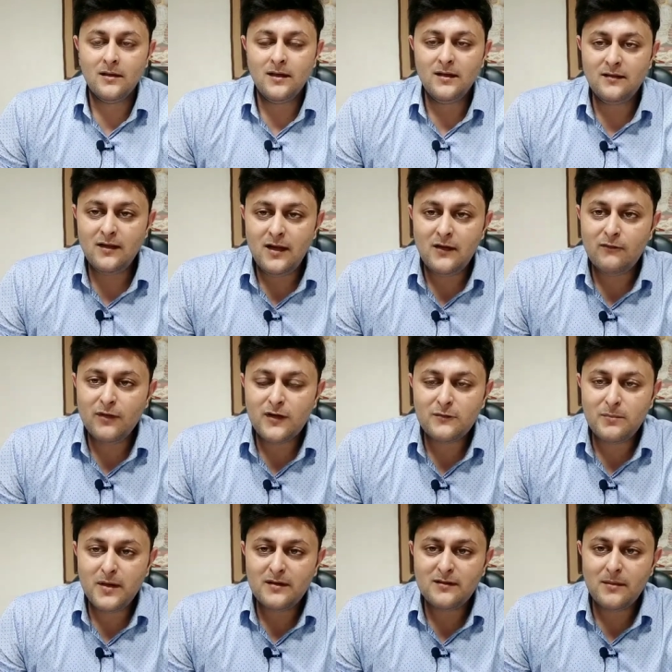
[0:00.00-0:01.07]
किसी
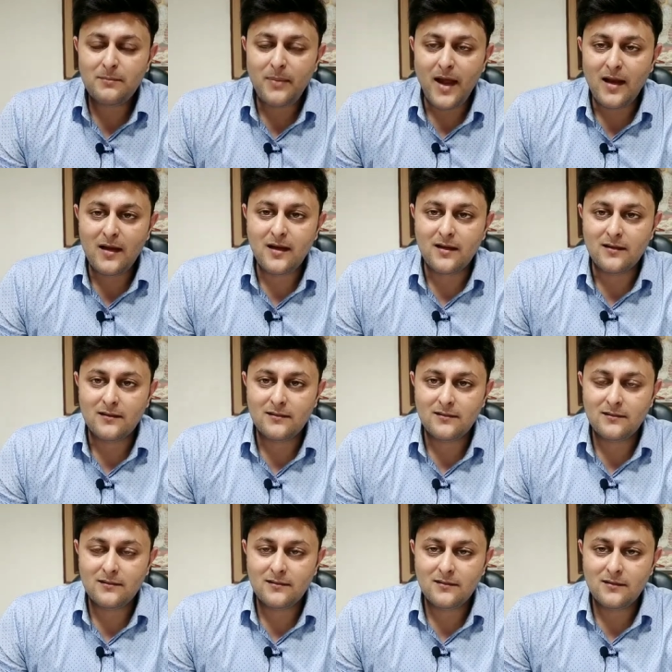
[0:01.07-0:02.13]
इन्वेस्टमेंट से पहले
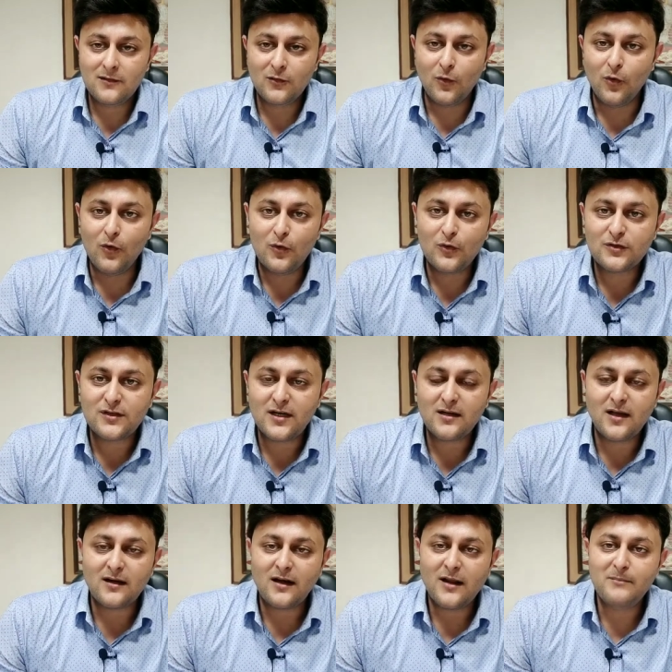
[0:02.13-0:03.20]
गोल को सेट
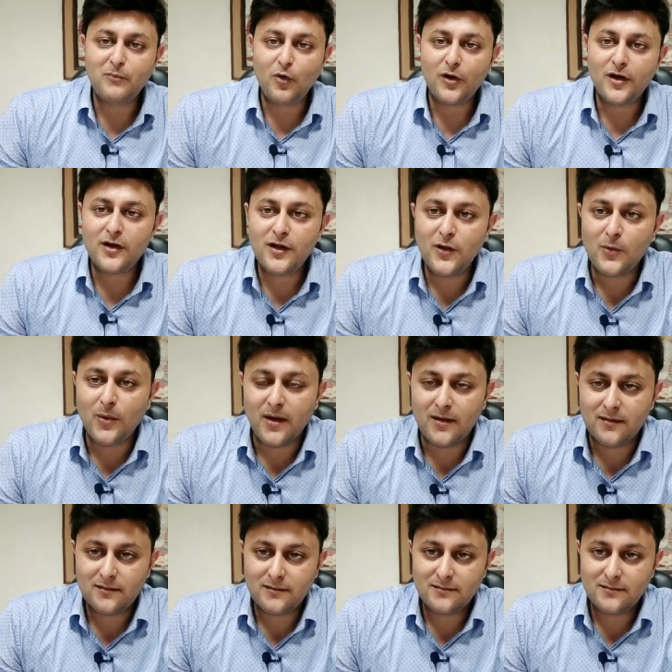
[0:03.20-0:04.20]
करना इंपॉर्टेंट क्यों है